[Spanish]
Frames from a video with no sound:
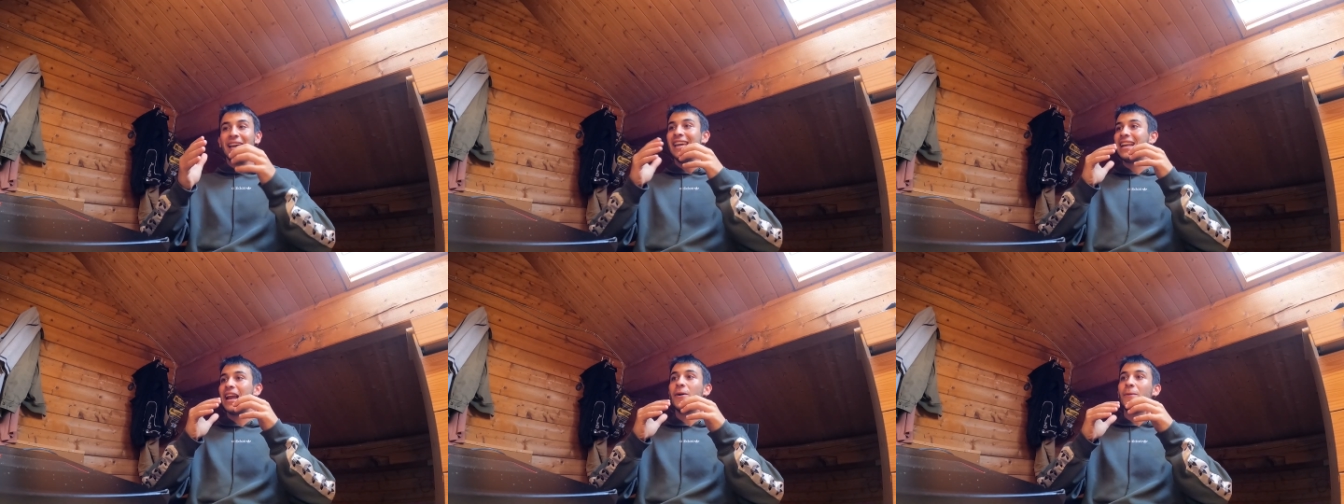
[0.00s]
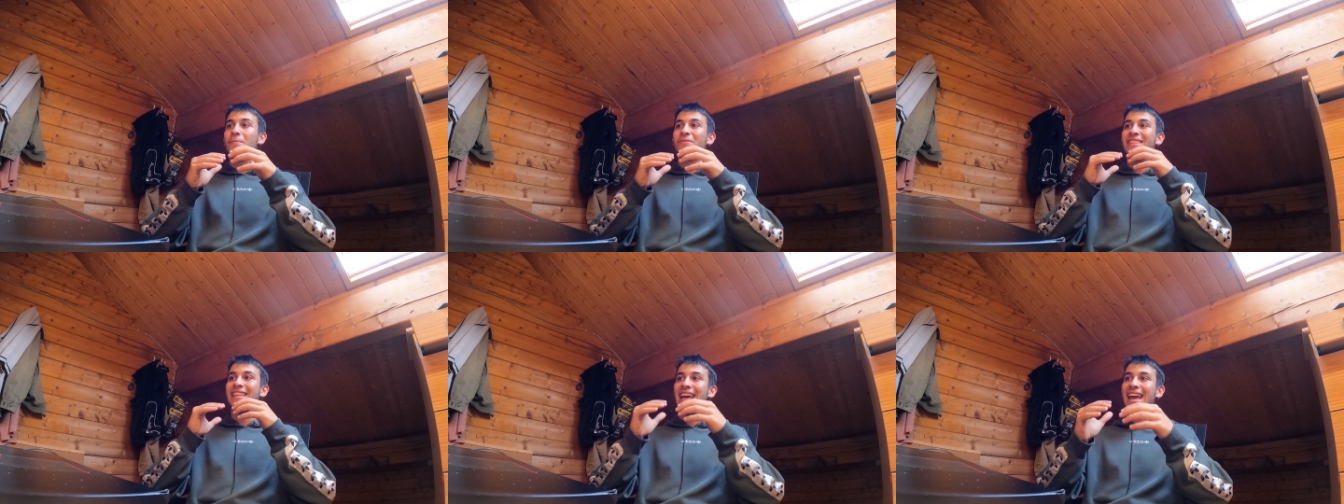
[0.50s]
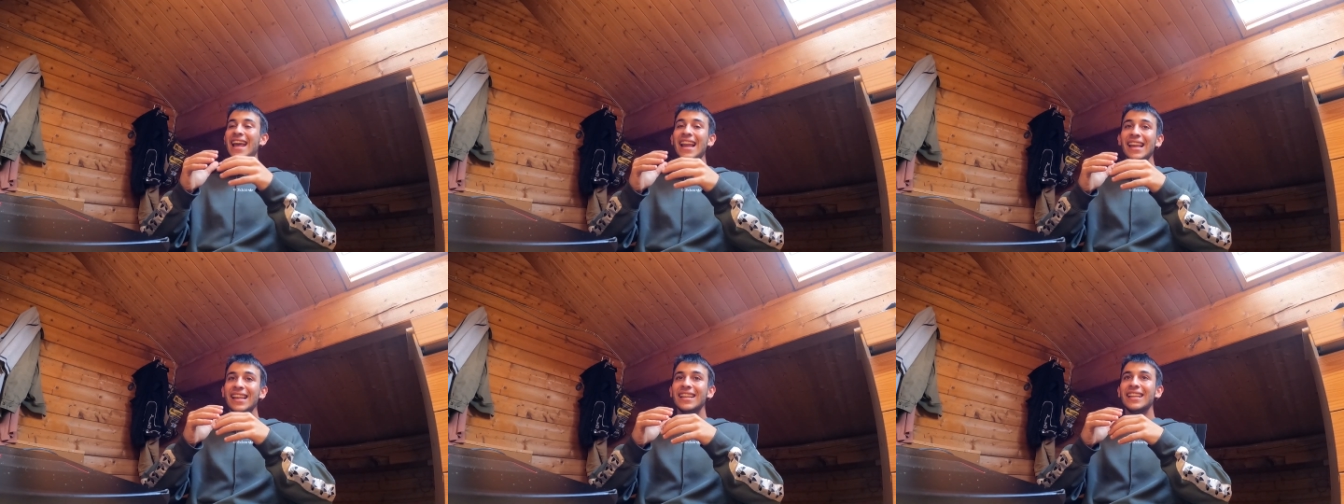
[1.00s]
Y claro, de
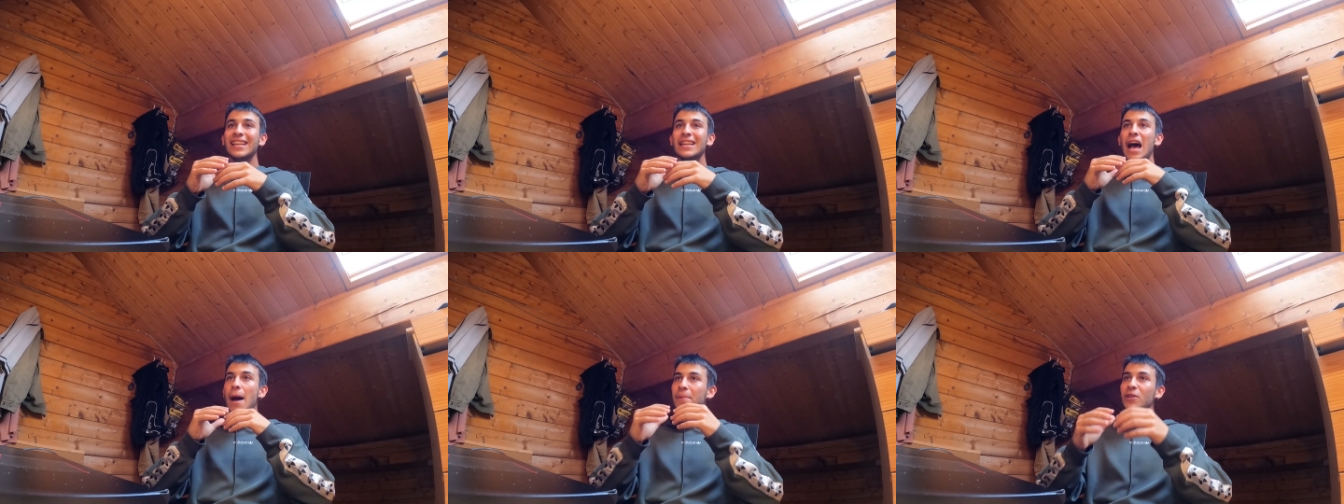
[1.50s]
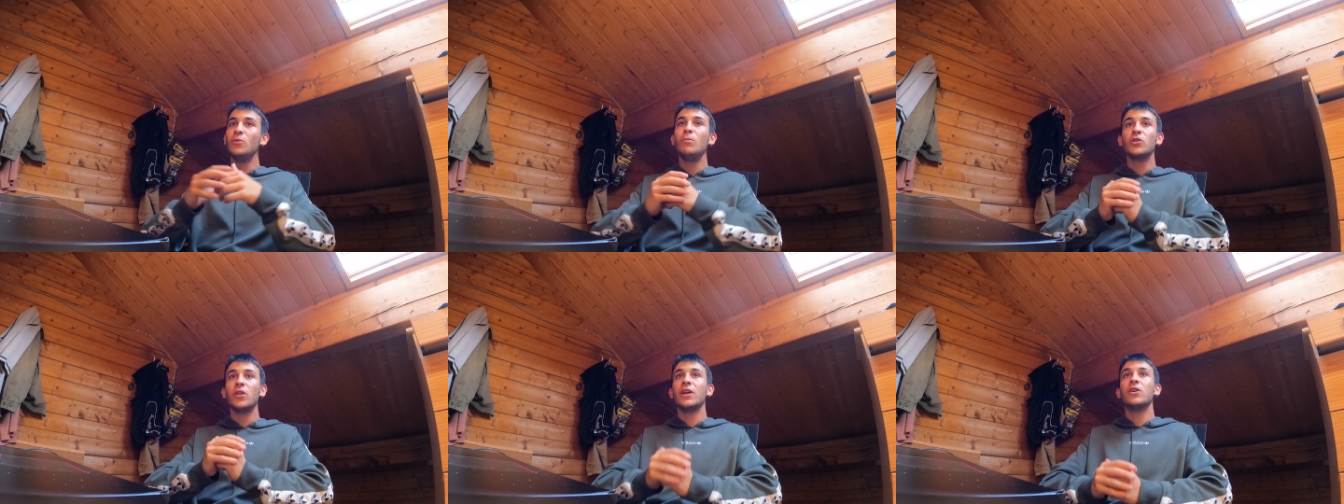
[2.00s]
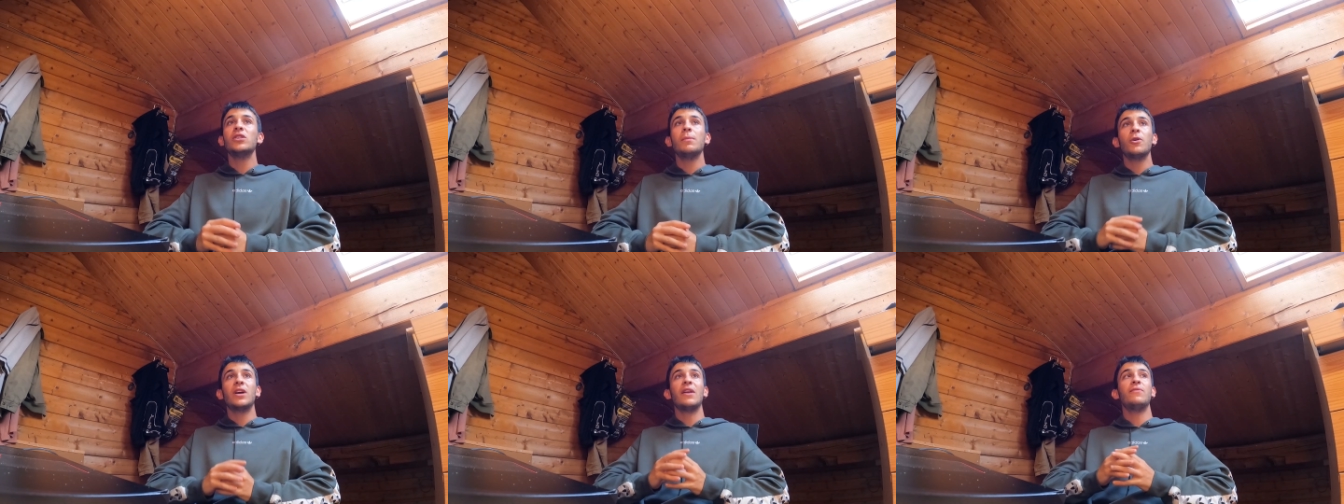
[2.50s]
él aprendo un montón de
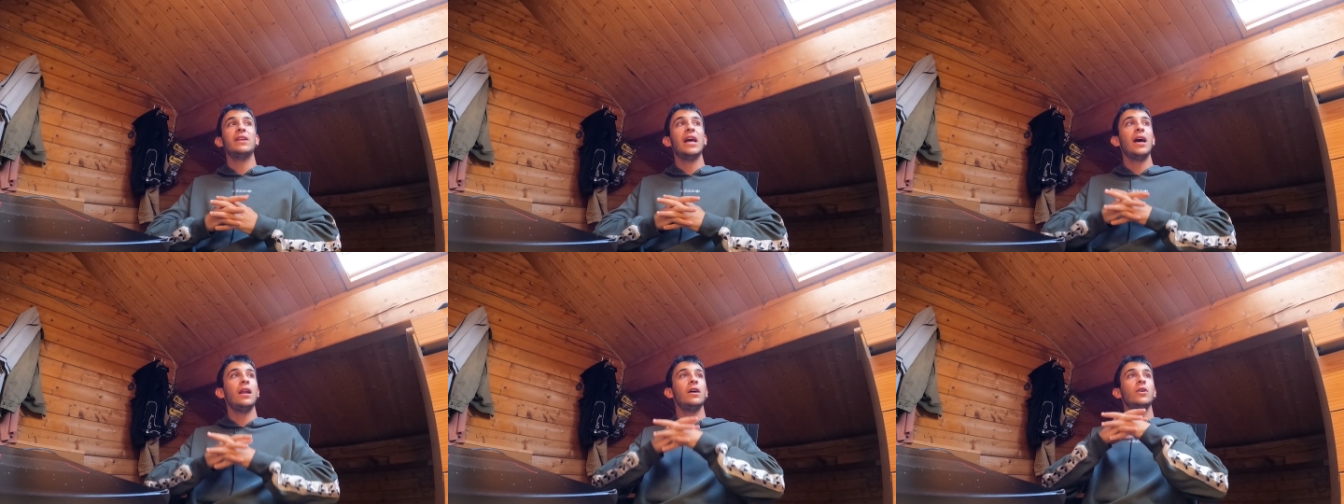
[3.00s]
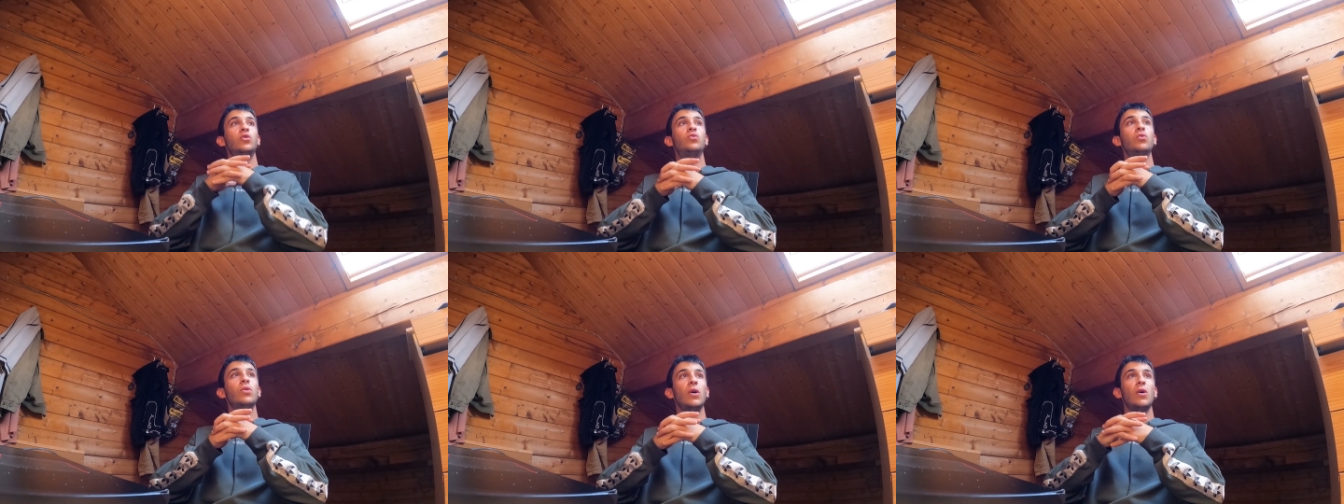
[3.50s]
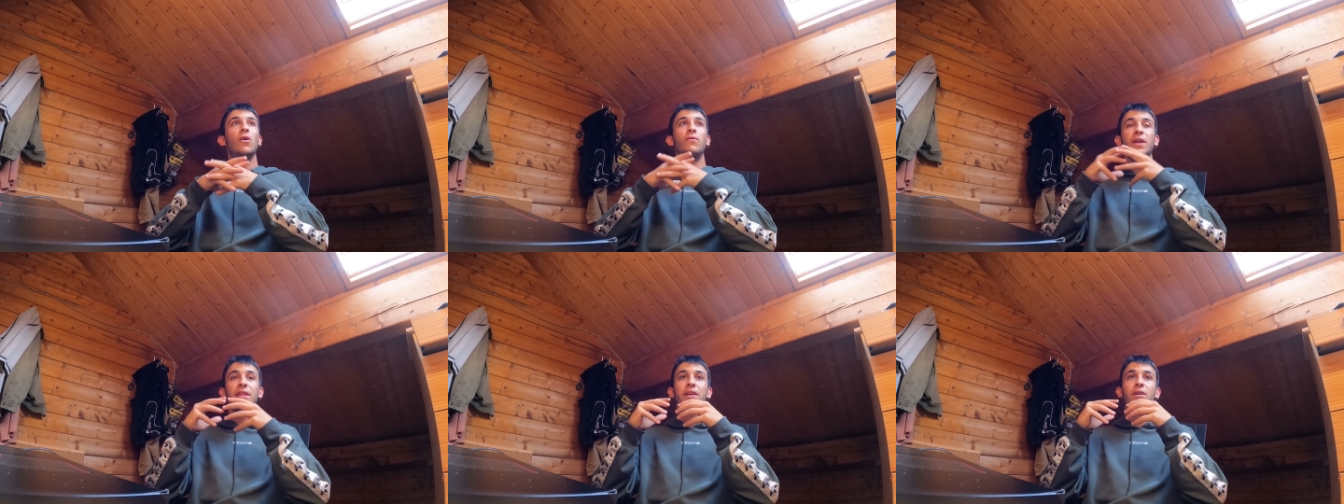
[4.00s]
cosas porque al final tú
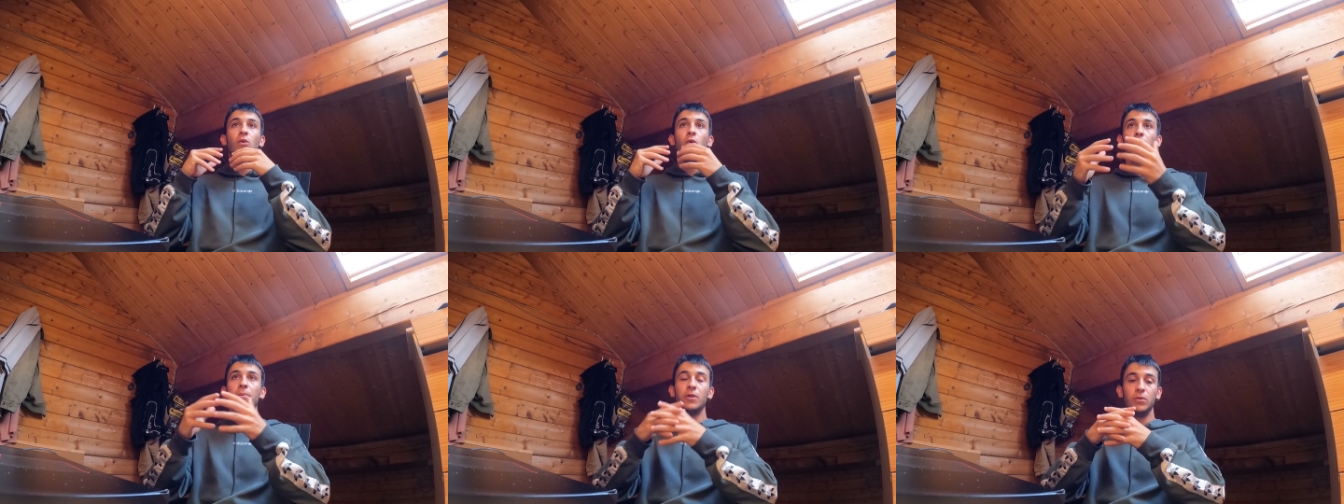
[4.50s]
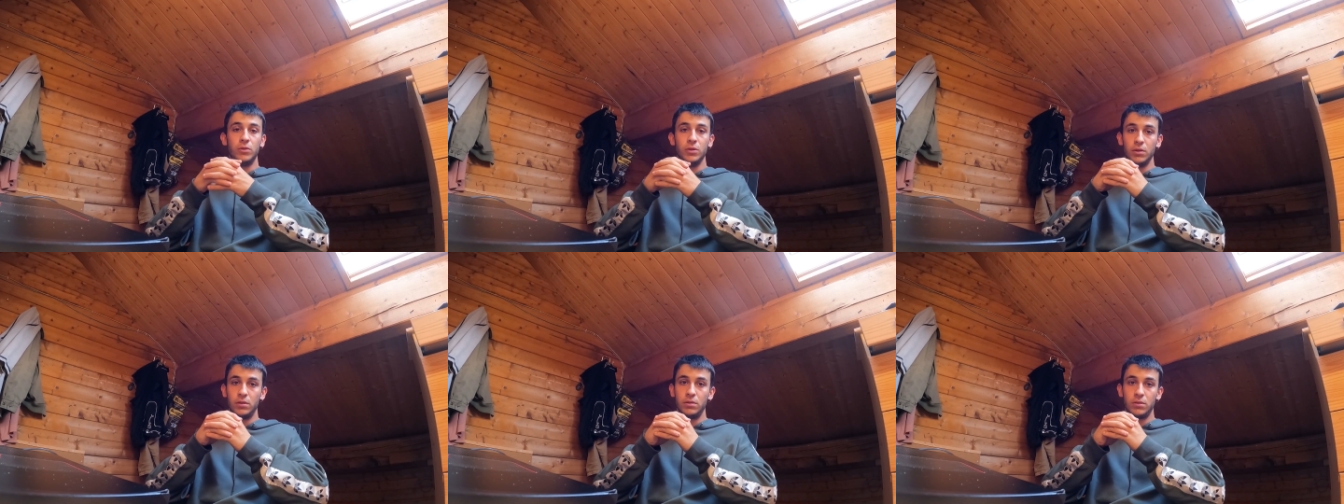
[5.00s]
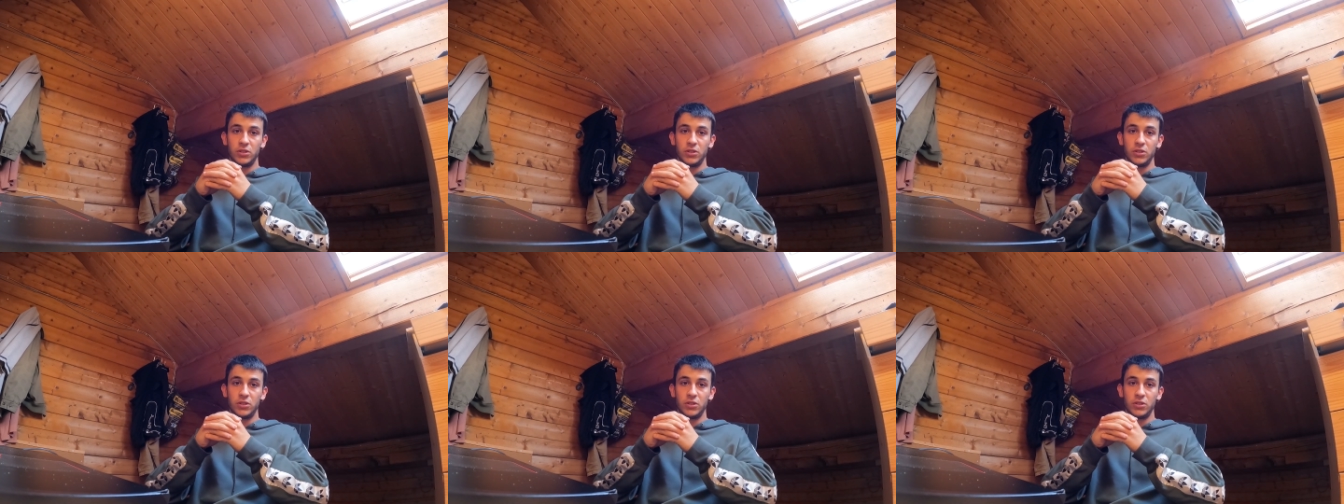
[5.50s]
ofreces un producto.